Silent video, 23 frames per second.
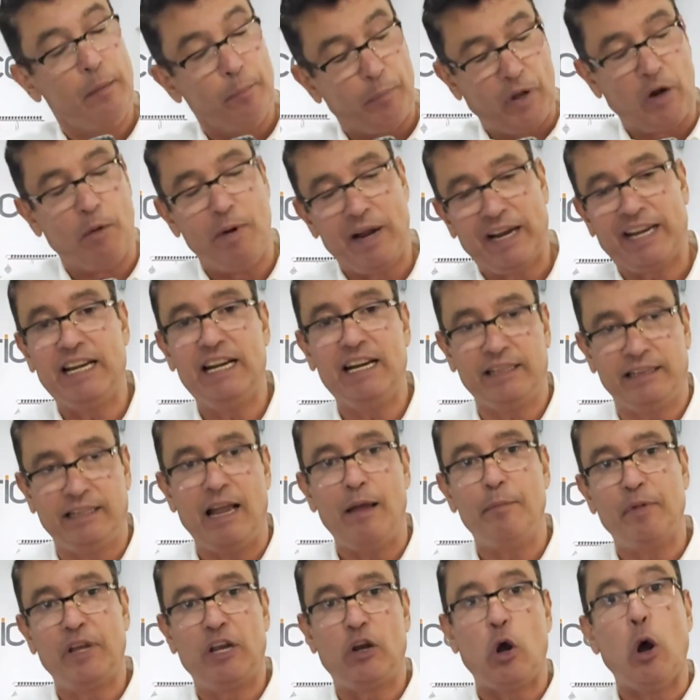Pero máquinas
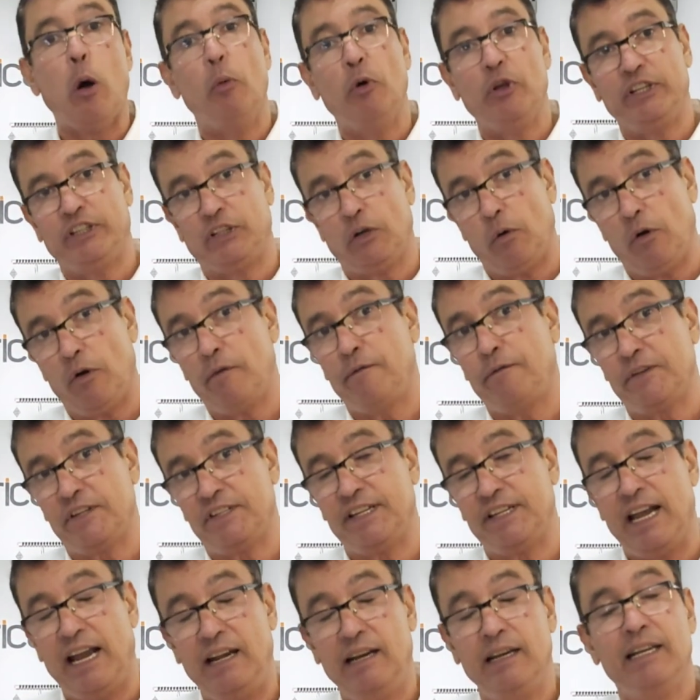Tamis como distribuidor
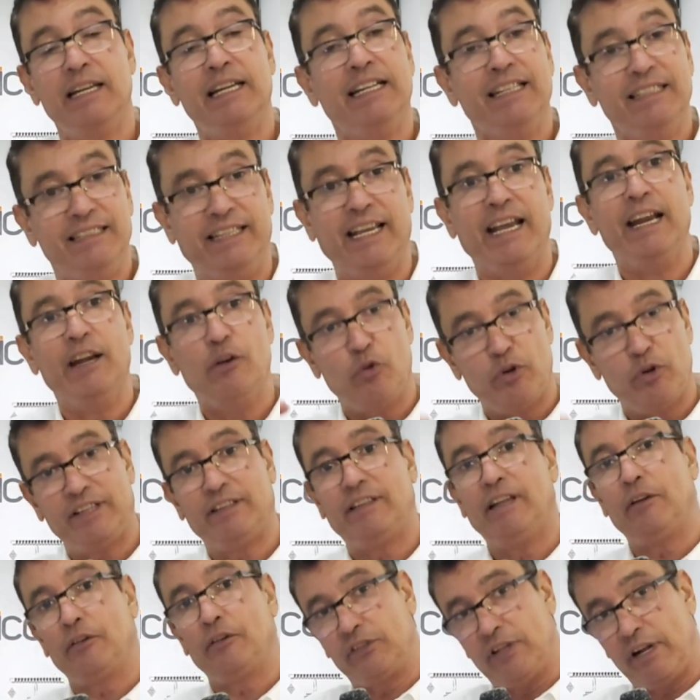oficial tiene un
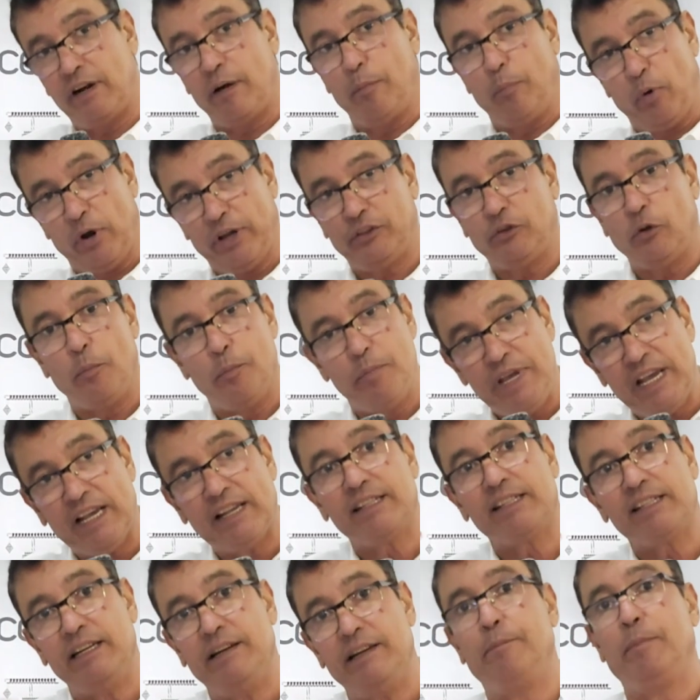stock de repuesto bien
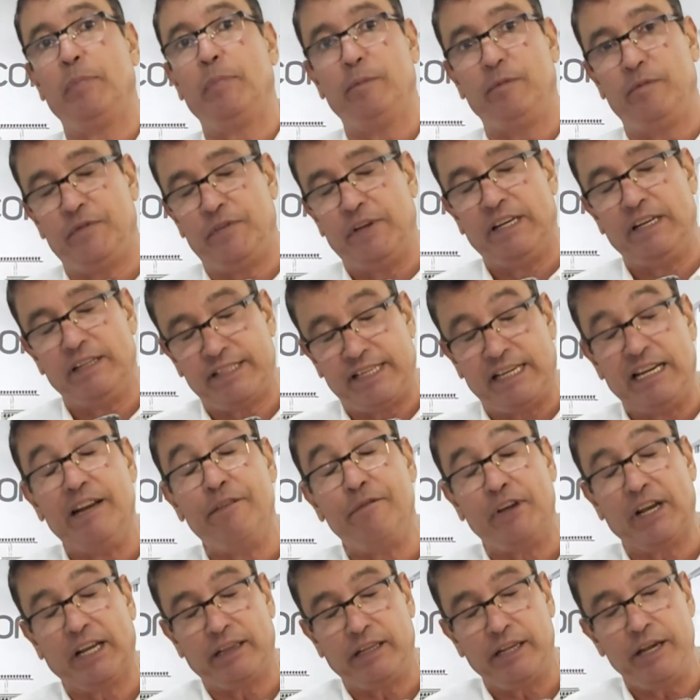
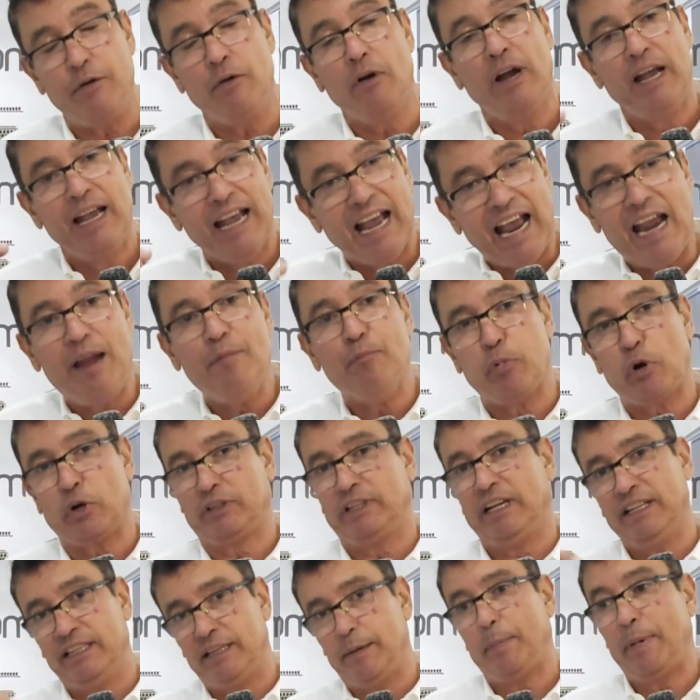significativo e
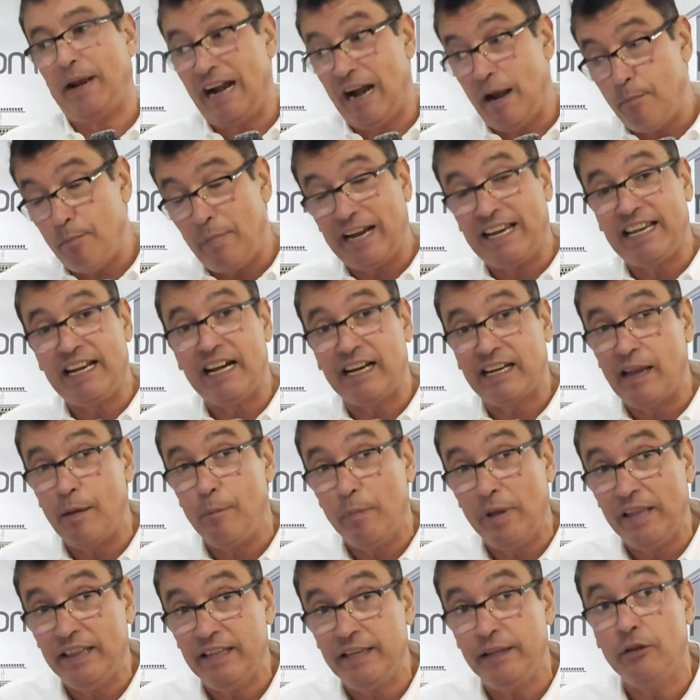importante para las máquinas que han
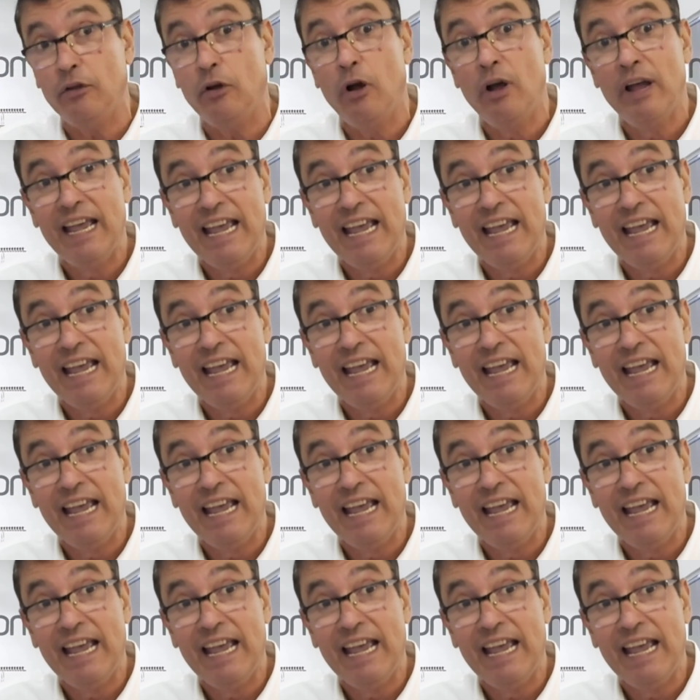vendido